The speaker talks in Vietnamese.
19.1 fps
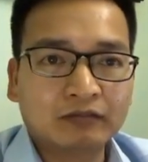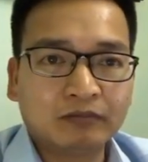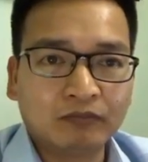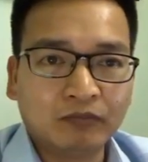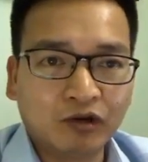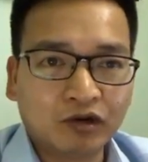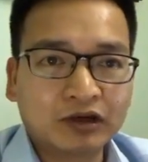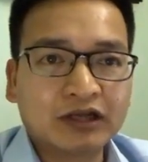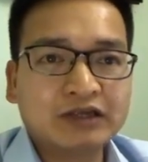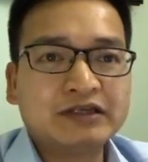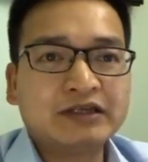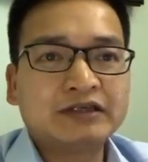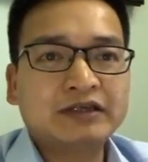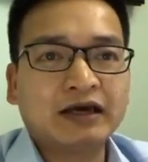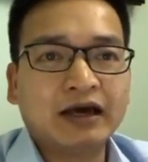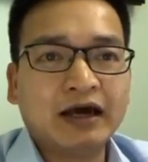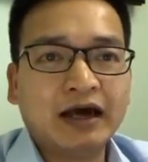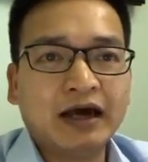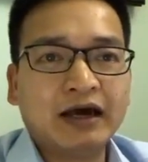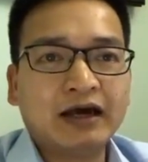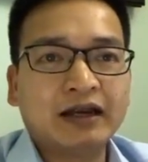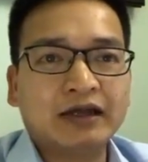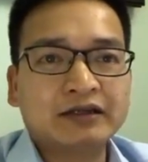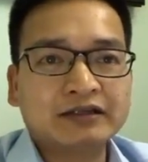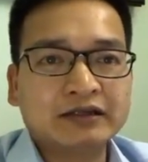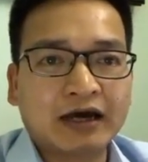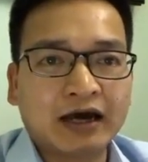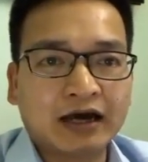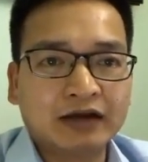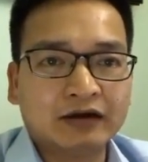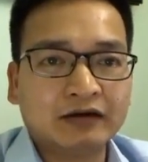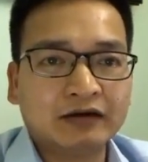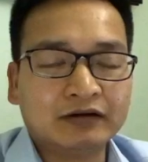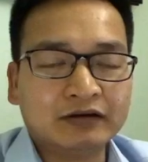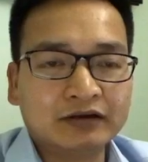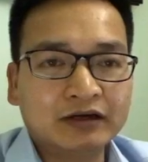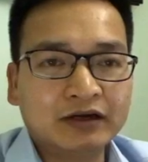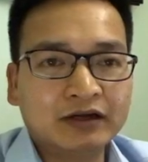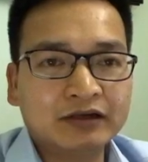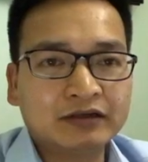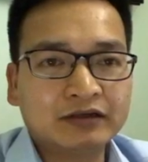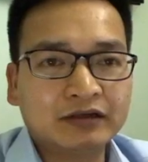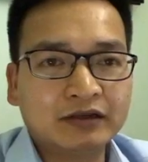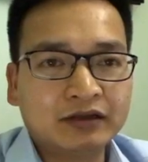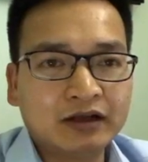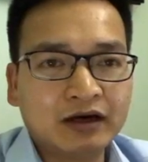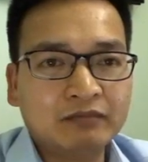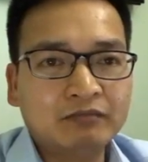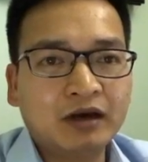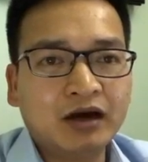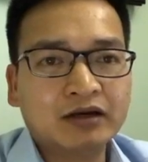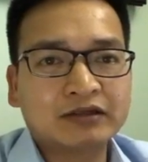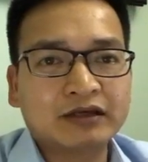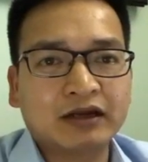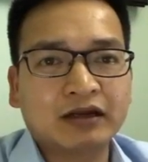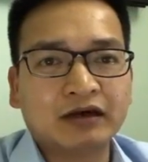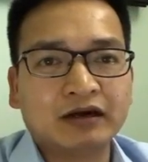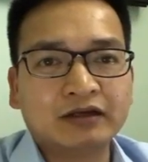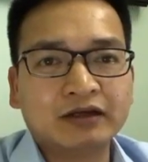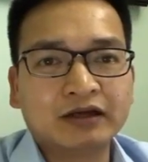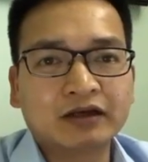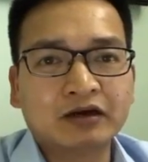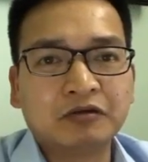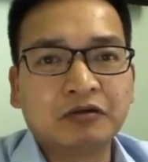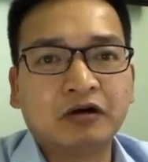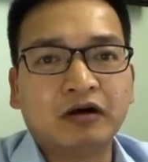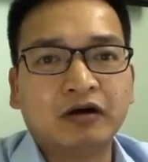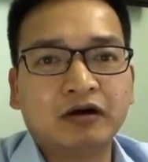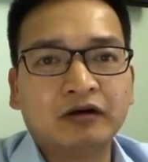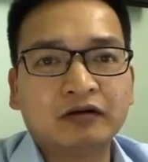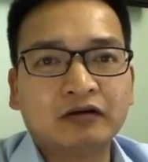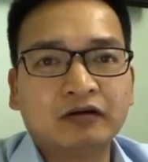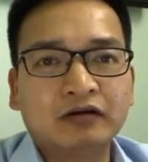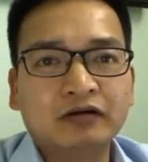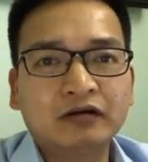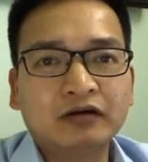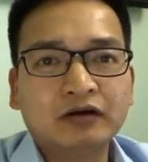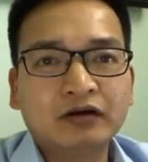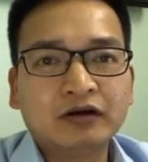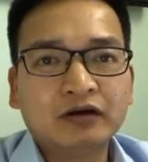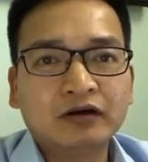một là chia sẻ hai là trả lời những cái thắc mắc trả lời những câu hỏi nó